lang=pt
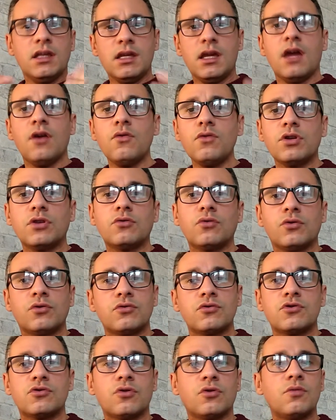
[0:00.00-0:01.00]
e é o
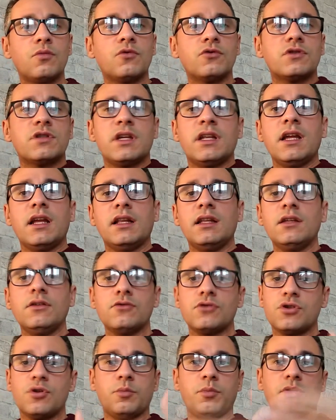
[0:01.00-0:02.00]
intuito de todo mundo. Seria
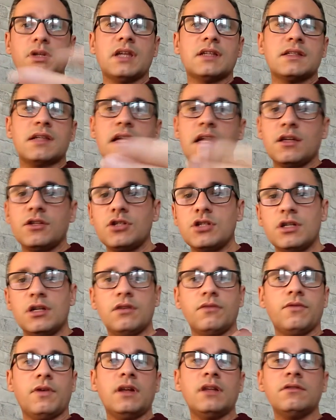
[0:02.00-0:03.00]
lindo se eu pudesse ganhar
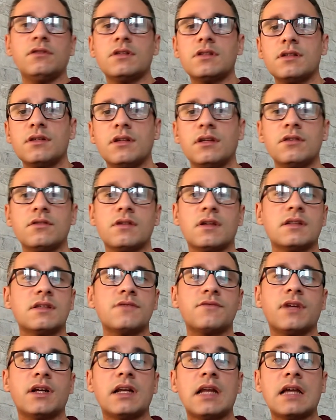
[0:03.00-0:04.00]
dinheiro falando esse, isso,
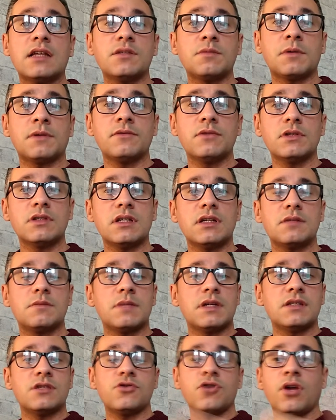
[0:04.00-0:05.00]
essas verdades para vocês,
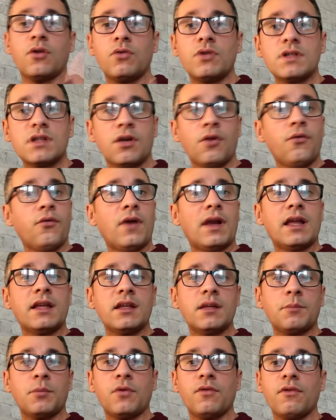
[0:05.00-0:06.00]
mas isso é coisa que eu
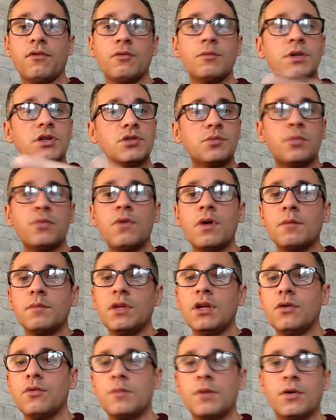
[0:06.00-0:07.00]
falaria provavelmente para um
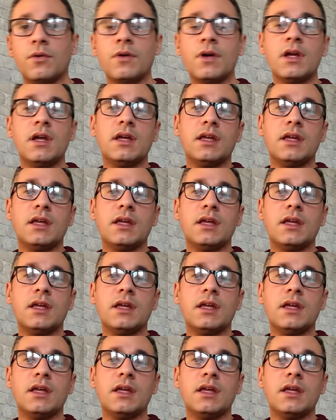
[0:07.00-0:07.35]
amigo meu.